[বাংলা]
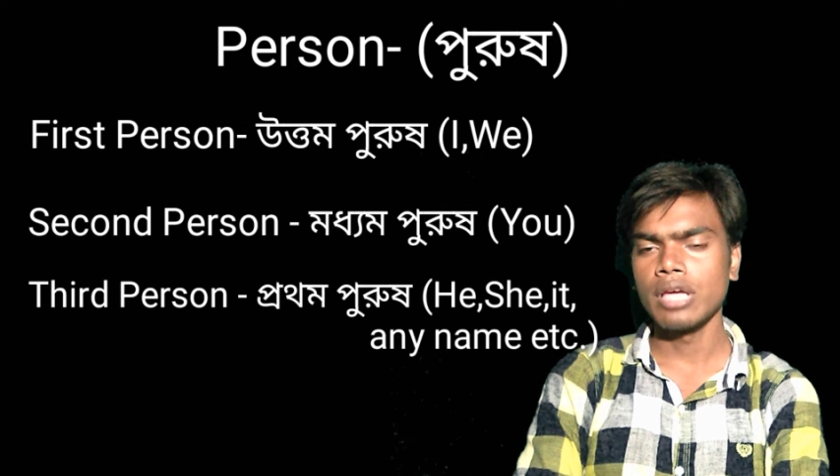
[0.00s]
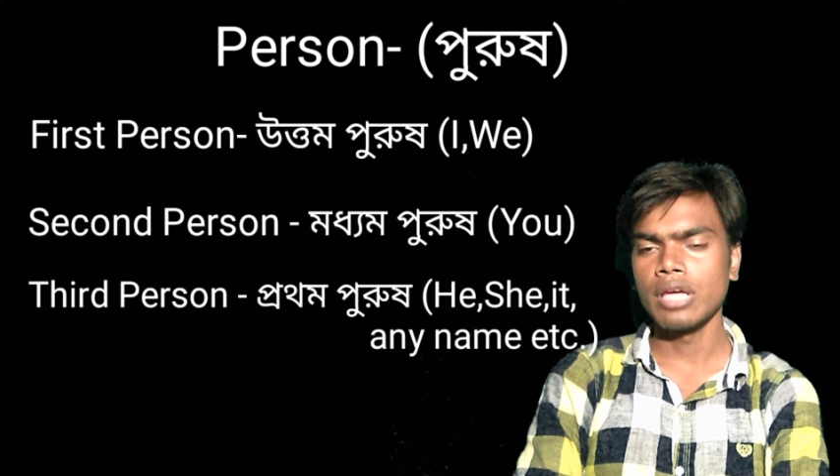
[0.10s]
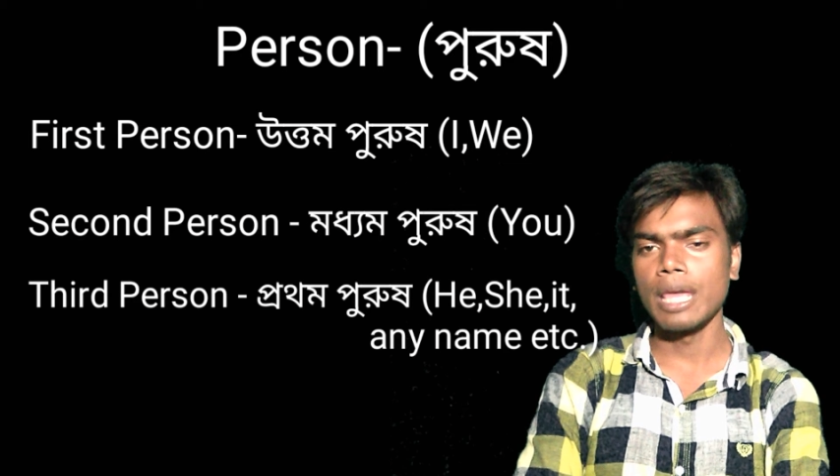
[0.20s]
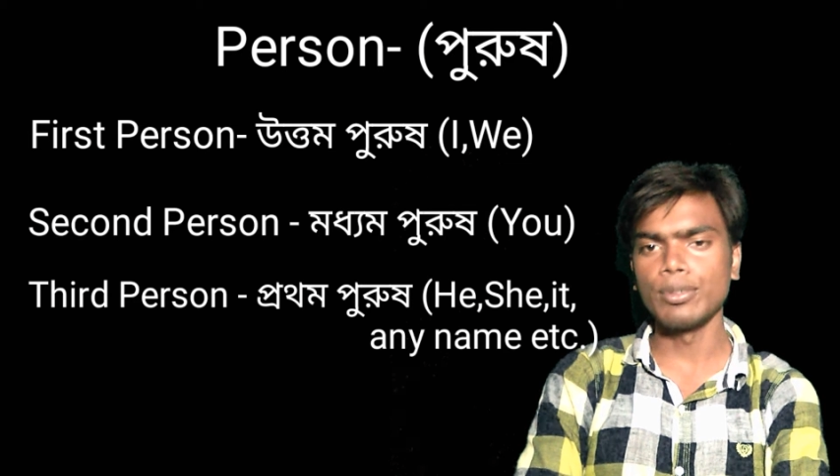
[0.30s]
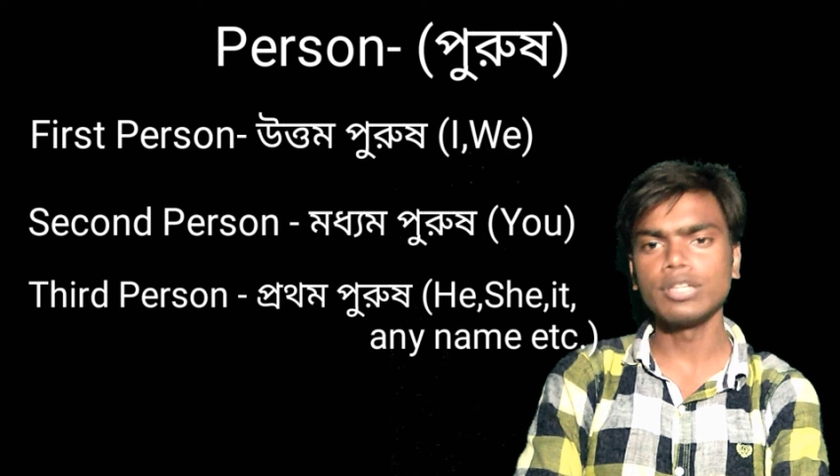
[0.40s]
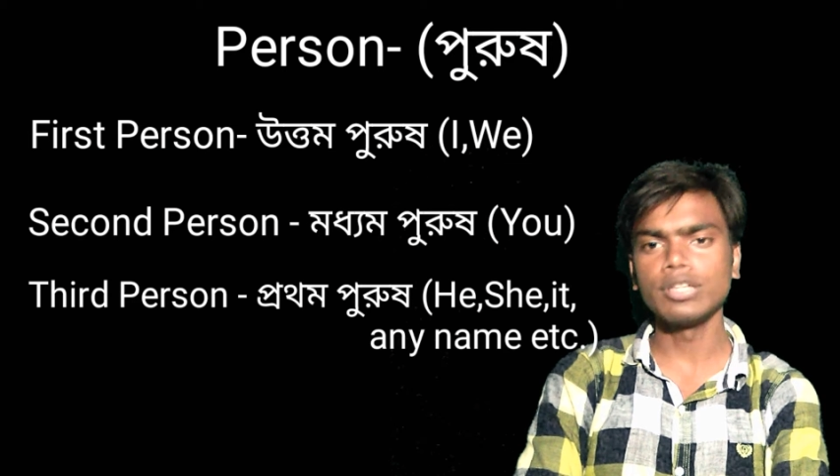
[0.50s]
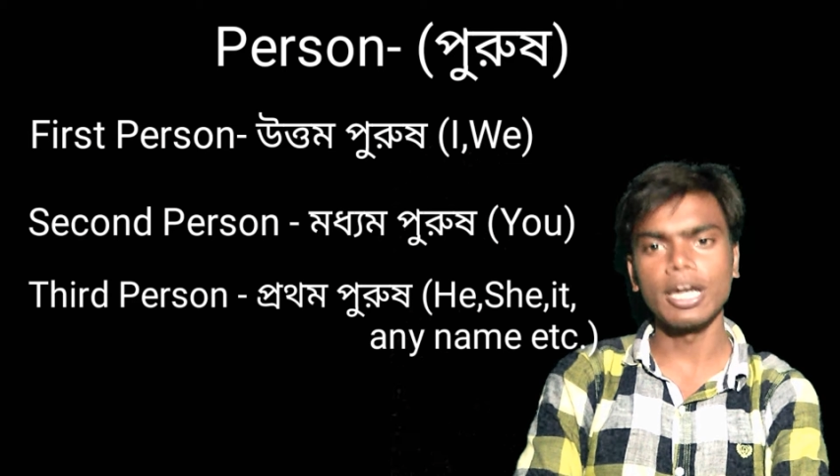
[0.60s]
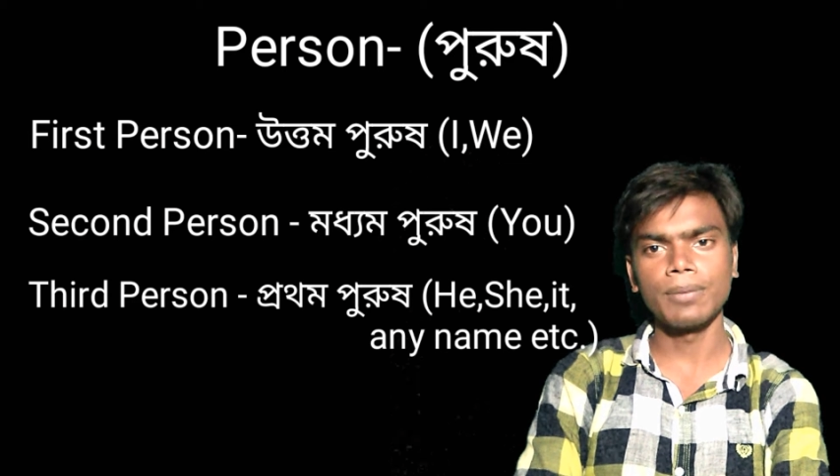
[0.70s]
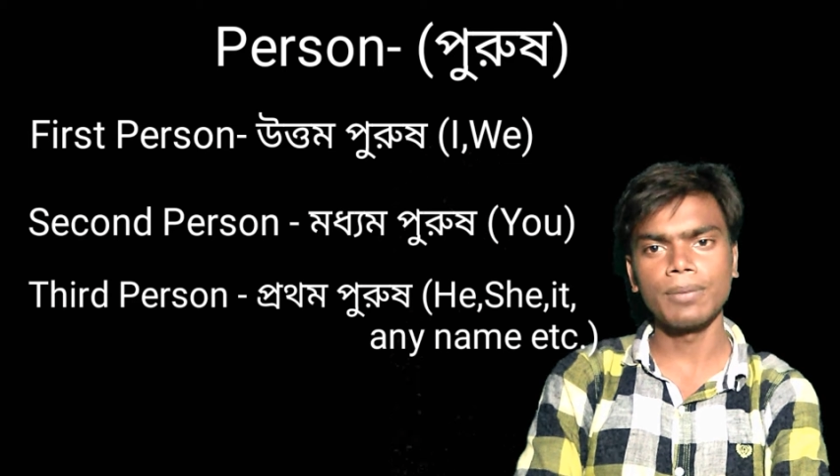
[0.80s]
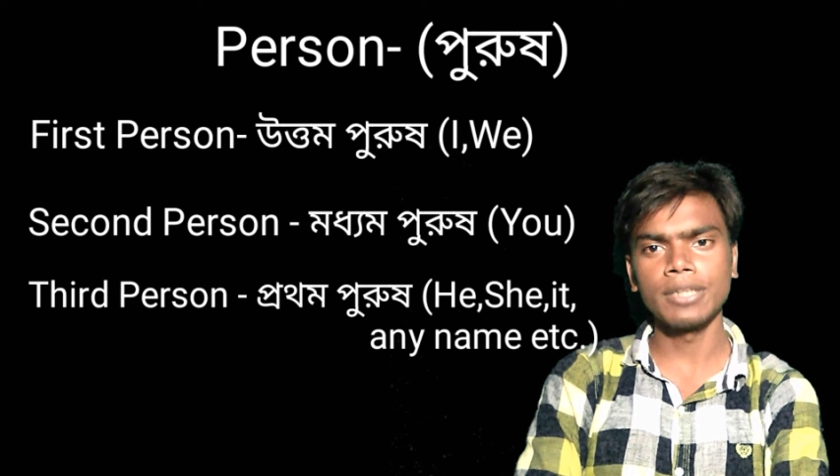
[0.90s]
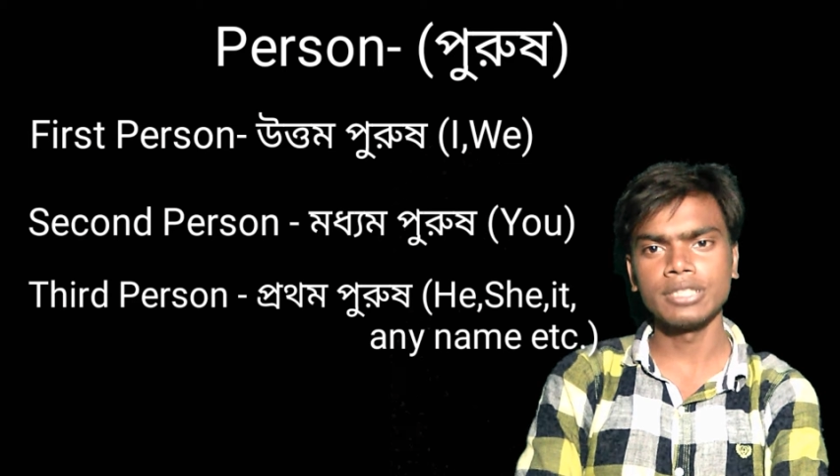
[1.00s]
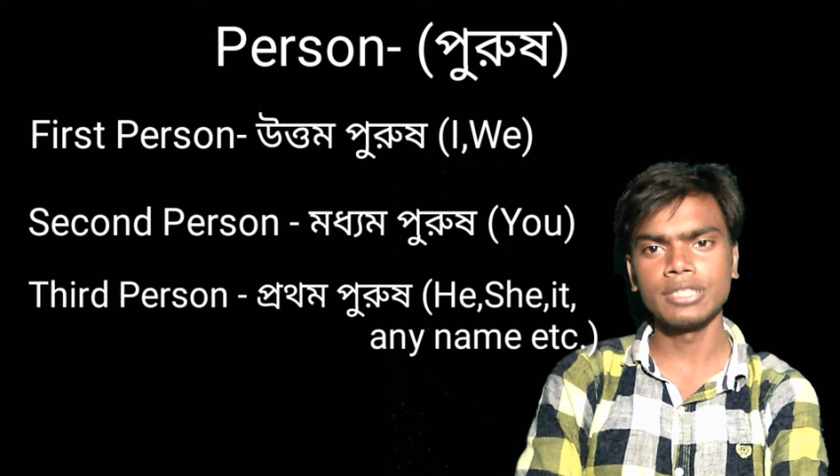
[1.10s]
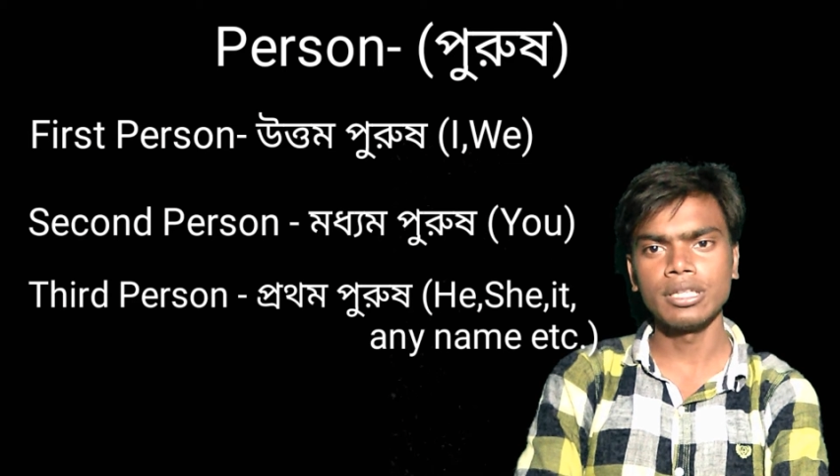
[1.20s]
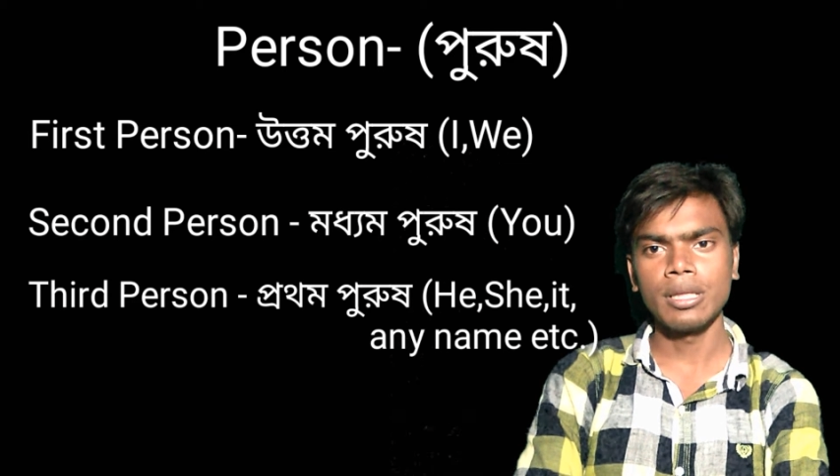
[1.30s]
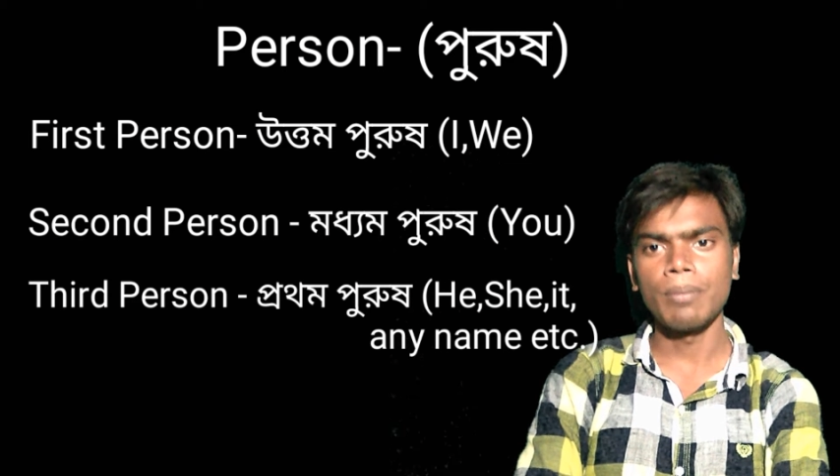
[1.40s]
এবং থার্ড পার্সন
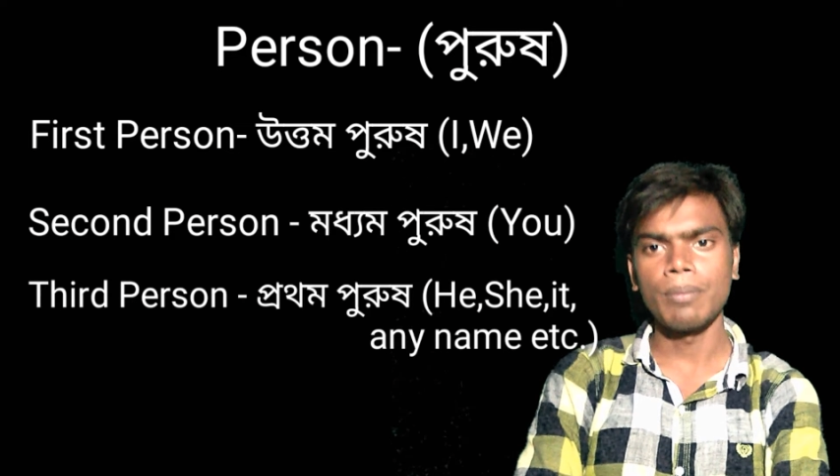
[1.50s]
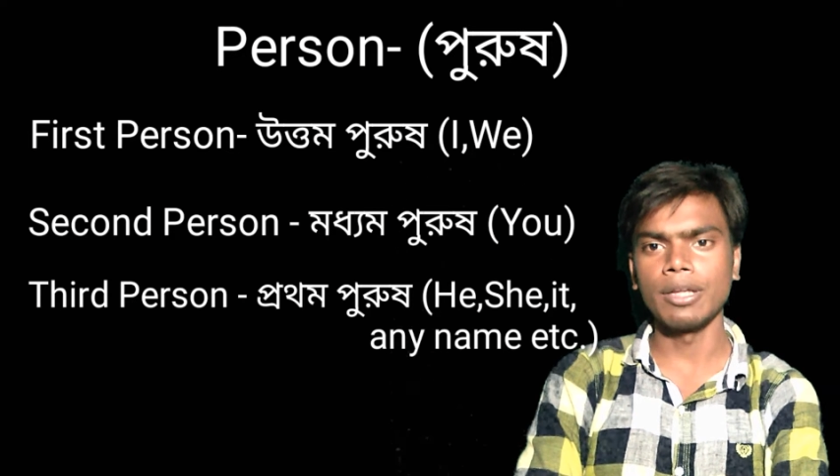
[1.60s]
মানে